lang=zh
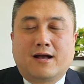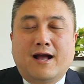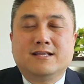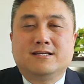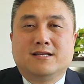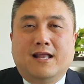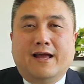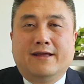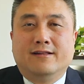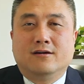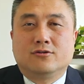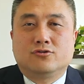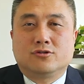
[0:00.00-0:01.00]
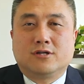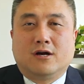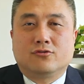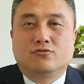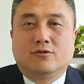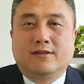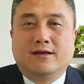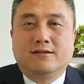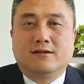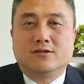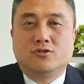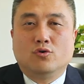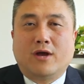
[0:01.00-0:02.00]
看起来呢，至少说在这
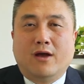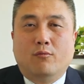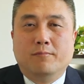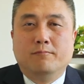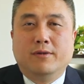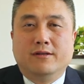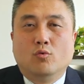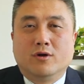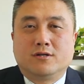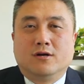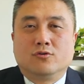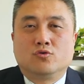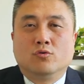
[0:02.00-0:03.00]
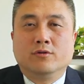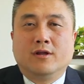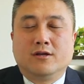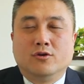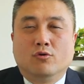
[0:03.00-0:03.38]
个修改文本过程中呢，